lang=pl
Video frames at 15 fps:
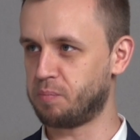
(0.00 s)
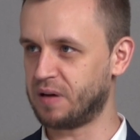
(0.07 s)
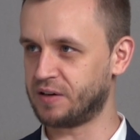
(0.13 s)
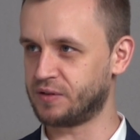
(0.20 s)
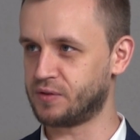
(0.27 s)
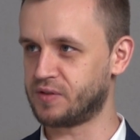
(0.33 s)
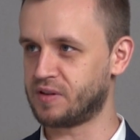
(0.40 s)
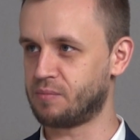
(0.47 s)

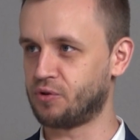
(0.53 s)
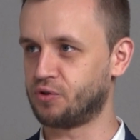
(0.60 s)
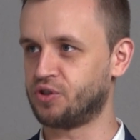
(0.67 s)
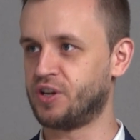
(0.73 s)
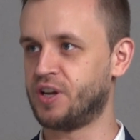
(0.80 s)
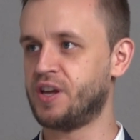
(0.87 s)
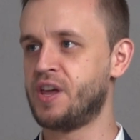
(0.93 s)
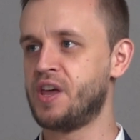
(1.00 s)
bardzo
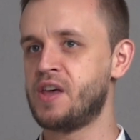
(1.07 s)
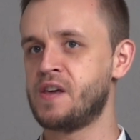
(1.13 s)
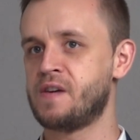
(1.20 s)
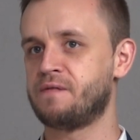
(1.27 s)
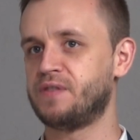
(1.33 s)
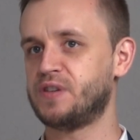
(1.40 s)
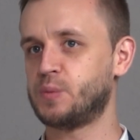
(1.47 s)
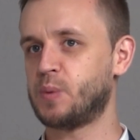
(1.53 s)
zamożne.
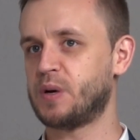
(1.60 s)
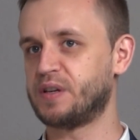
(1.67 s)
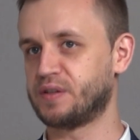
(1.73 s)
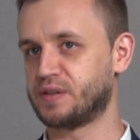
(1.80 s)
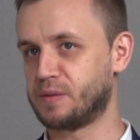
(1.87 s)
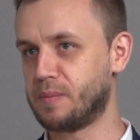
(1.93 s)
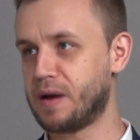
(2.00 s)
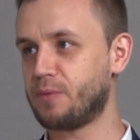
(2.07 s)
Wyspa
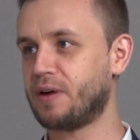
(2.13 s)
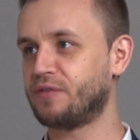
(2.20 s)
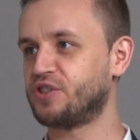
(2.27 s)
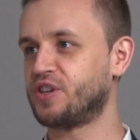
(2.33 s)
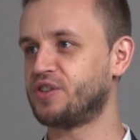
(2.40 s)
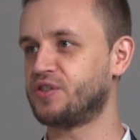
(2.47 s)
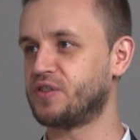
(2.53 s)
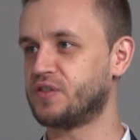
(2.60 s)
jest mała,
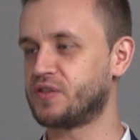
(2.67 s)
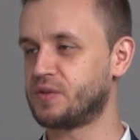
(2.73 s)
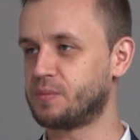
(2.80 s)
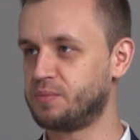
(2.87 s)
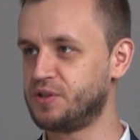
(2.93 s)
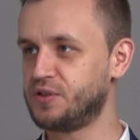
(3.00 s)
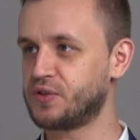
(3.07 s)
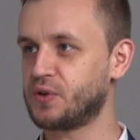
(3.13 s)
wszędzie jest
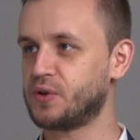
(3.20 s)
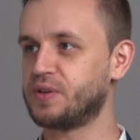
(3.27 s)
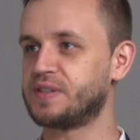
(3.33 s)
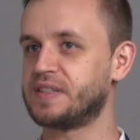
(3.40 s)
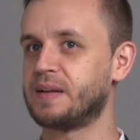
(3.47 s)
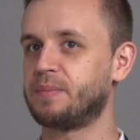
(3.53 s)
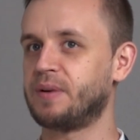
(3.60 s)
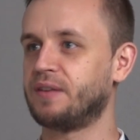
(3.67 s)
blisko,
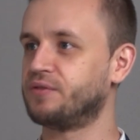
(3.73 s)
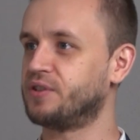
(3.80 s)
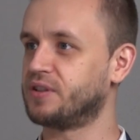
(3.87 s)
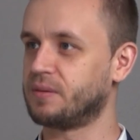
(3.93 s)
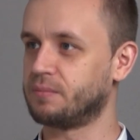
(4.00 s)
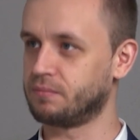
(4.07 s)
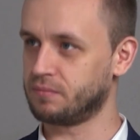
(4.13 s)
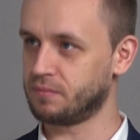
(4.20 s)
jest naprawdę
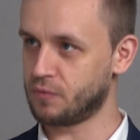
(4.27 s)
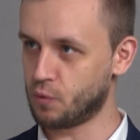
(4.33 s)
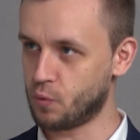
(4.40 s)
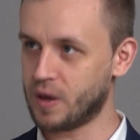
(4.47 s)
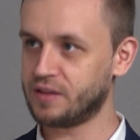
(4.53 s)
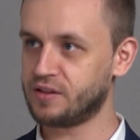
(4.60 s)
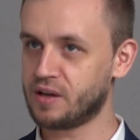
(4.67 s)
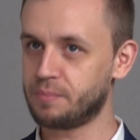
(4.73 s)
tam
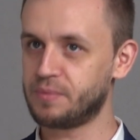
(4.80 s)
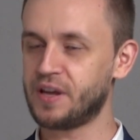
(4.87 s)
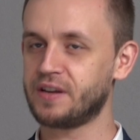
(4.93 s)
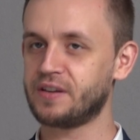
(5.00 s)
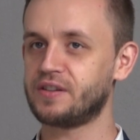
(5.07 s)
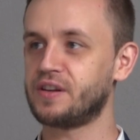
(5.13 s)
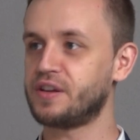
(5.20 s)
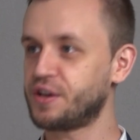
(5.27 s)
ładnie,
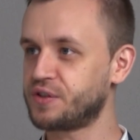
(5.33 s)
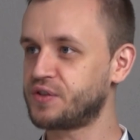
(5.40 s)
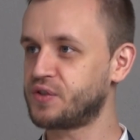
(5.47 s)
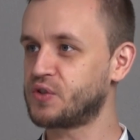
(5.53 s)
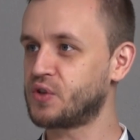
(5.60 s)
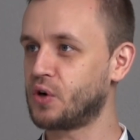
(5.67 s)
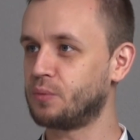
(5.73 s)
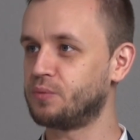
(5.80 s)
pięknie,
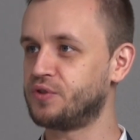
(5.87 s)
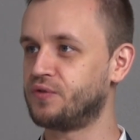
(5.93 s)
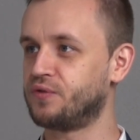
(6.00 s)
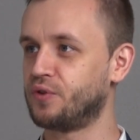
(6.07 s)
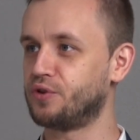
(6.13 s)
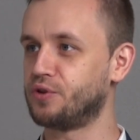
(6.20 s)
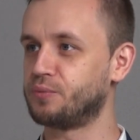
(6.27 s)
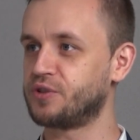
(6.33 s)
jest co robić w
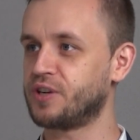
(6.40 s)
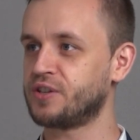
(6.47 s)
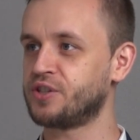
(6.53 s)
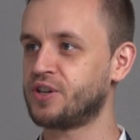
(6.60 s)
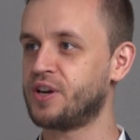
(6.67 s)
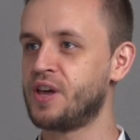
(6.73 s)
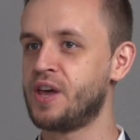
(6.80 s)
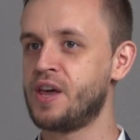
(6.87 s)
wolnym czasie,